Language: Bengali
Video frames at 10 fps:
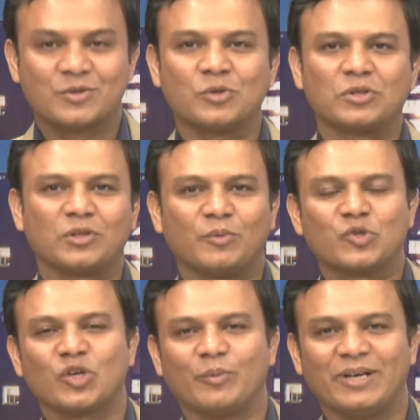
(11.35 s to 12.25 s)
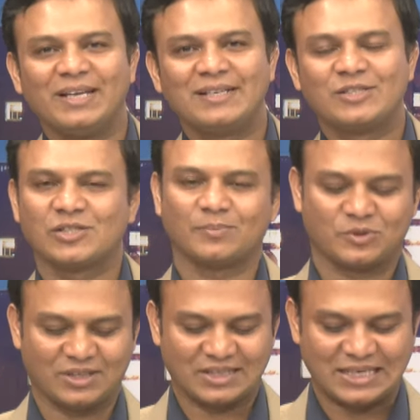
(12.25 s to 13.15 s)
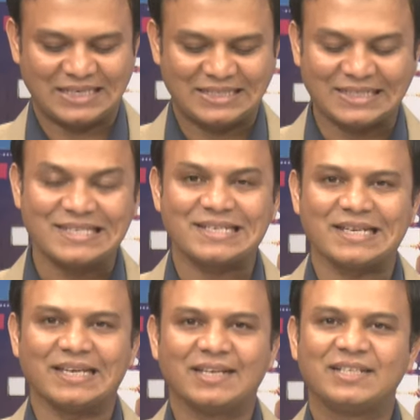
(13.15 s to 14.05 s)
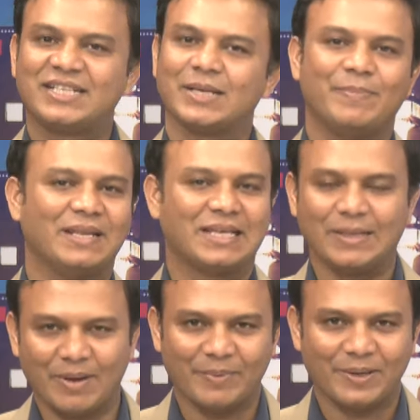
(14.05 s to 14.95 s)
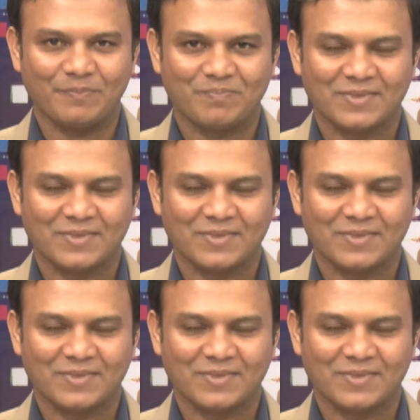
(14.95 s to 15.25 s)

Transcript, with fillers: দ্রুততম সময়ে সফটওয়্যার টেস্টিং শিখবেন কিভাবে